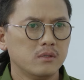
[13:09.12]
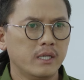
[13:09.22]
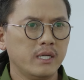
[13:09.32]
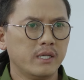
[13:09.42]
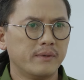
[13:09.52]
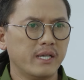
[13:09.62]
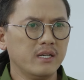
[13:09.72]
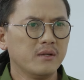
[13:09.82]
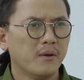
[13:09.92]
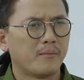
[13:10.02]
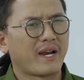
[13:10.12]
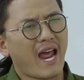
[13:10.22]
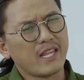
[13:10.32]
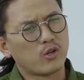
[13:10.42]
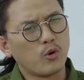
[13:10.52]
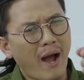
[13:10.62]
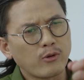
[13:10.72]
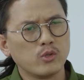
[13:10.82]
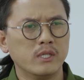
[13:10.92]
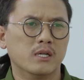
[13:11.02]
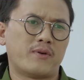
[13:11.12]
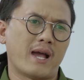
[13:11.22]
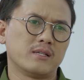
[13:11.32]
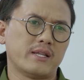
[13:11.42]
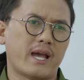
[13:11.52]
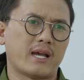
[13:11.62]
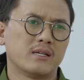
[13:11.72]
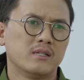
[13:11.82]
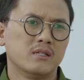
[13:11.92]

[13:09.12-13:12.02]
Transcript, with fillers: dính cái gì mà dính mà nãy giờ cô báo tôi vừa phải thôi nha